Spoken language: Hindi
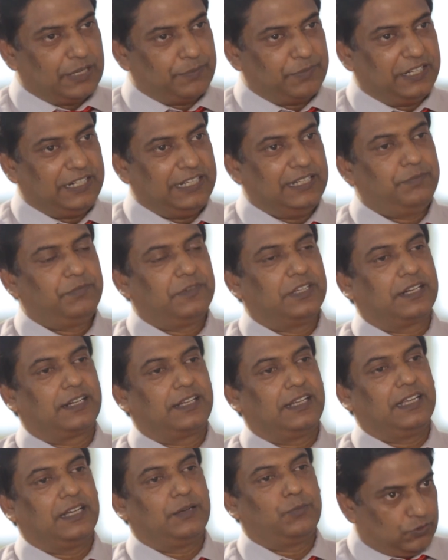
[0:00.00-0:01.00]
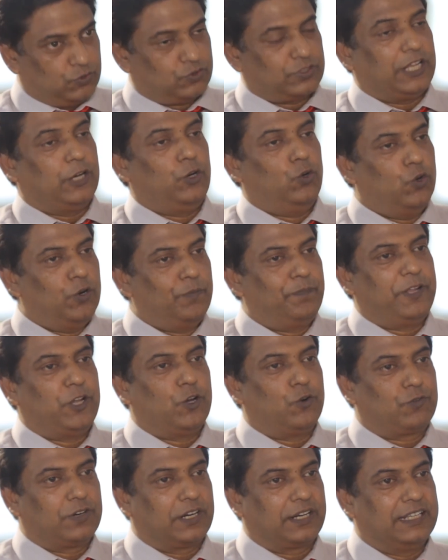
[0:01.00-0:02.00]
टाइम रिडीम करके आप उसका लोन
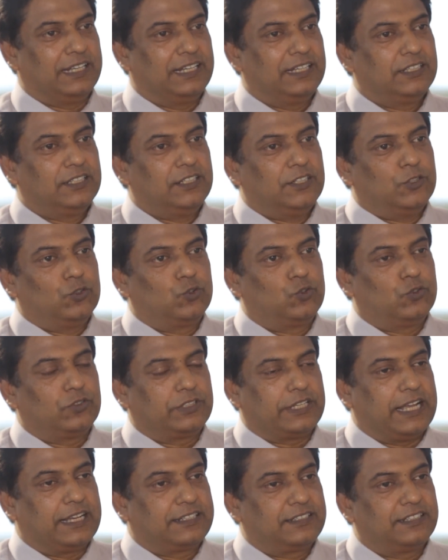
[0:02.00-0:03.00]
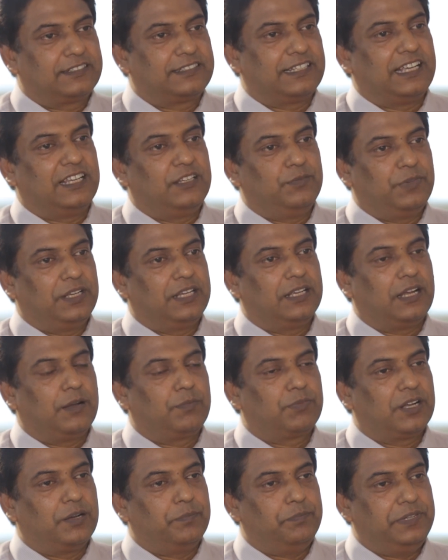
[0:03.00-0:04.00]
पे ऑफ कर दें तो एक्सरसाइज में
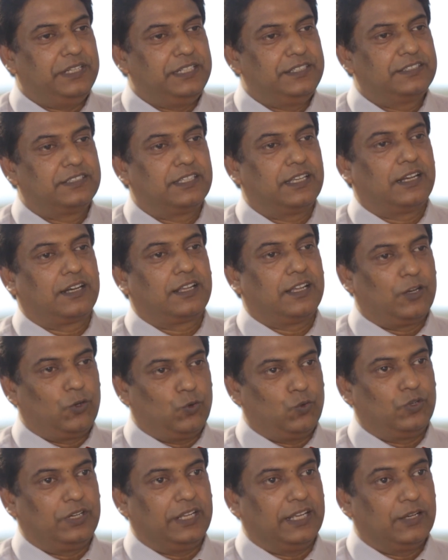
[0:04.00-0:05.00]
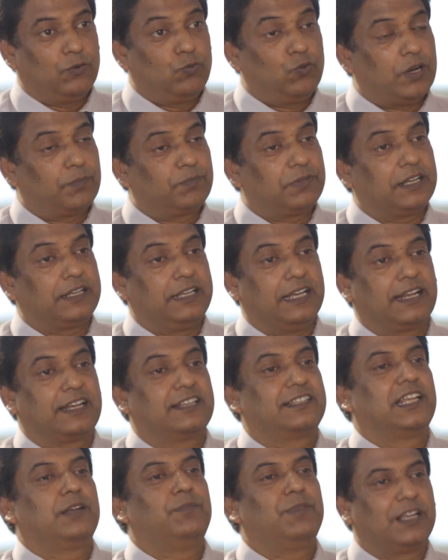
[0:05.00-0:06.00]
आपका 20 साल का लोन है वो आपका
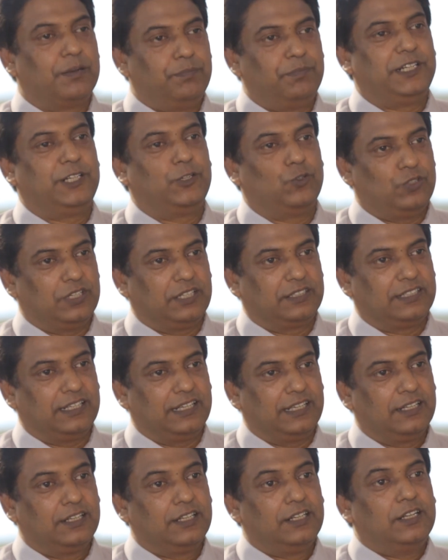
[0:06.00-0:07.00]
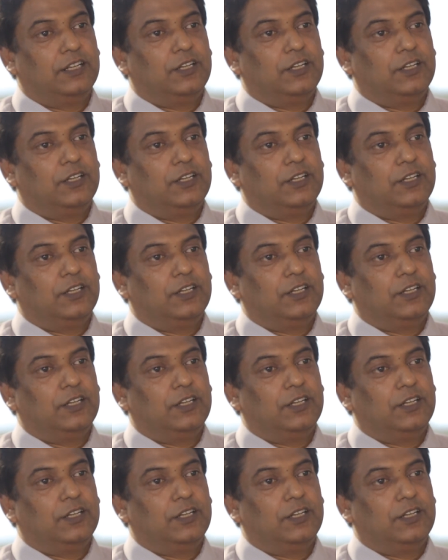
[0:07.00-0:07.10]
11 साल में कंप्लीट हो जाता है